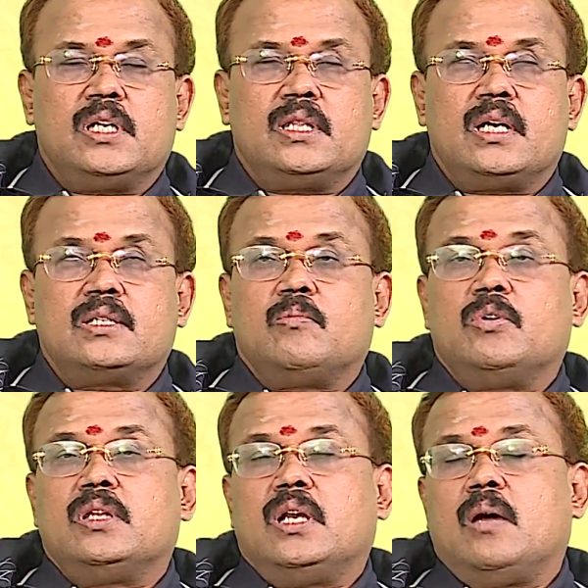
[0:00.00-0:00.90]
சந்திராஷ்டிரம்
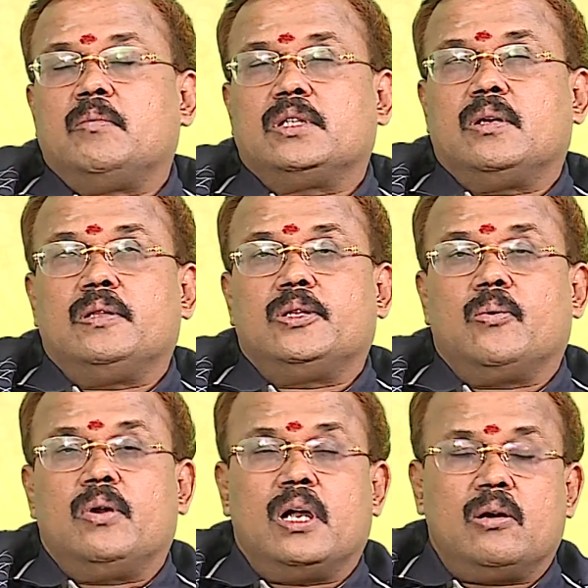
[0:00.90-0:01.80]
உள்ளதை ஞாபகத்தில் வைத்துக்
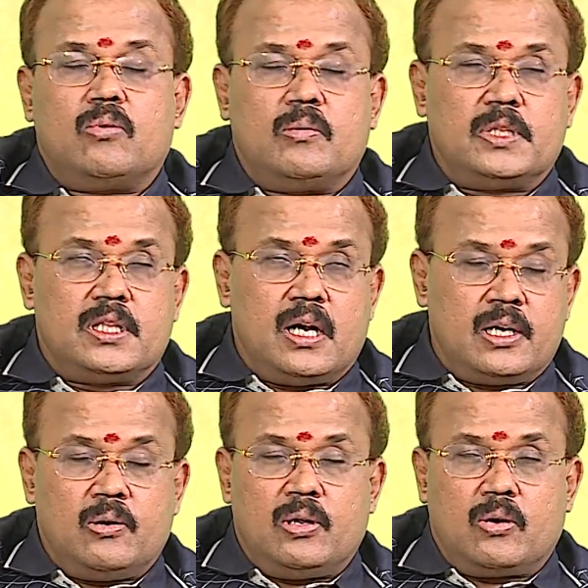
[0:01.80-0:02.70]
கொள்ளுங்கள் குடும்பத்தில்
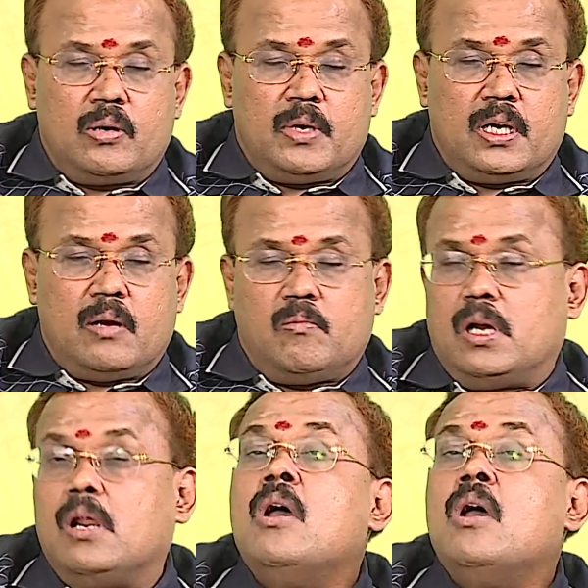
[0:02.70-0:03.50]
அந்நியனை குறைபாடு இல்லாமல்